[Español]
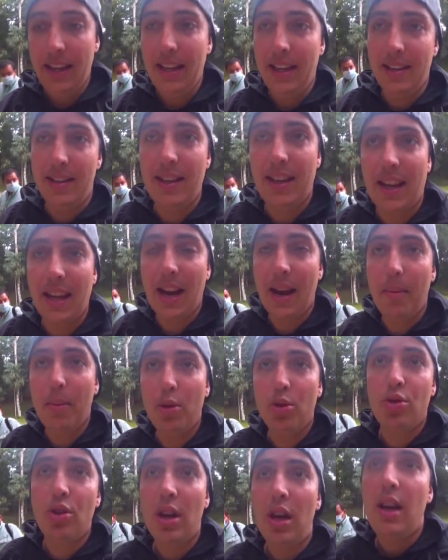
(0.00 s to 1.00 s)
Y ni siquiera
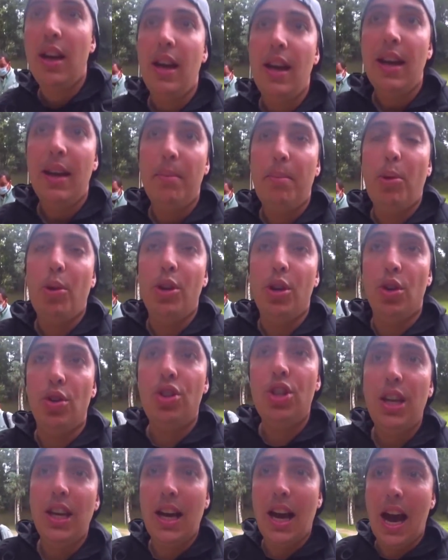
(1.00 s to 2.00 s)
hemos podido
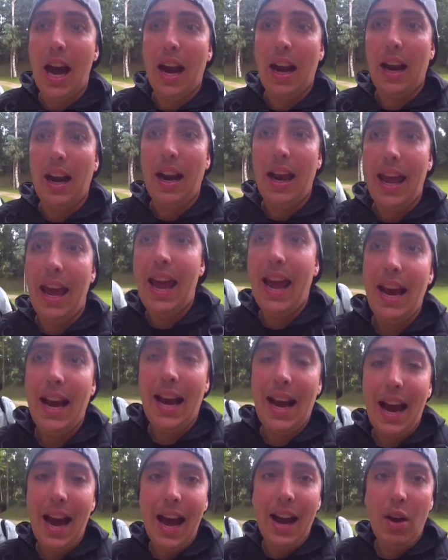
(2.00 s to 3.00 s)
llegar en
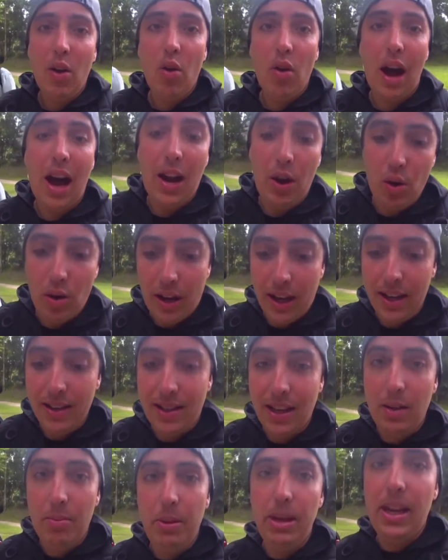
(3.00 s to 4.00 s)
carro a lo que
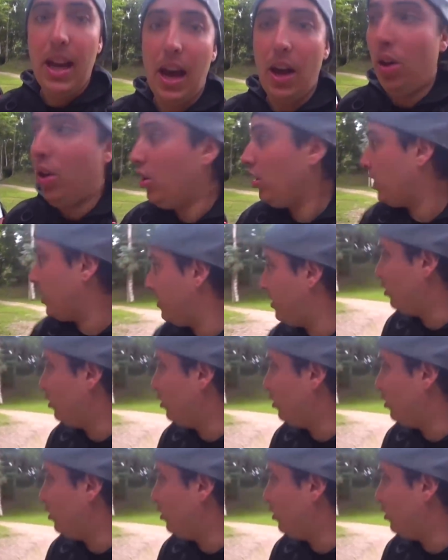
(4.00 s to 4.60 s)
es el mirador, que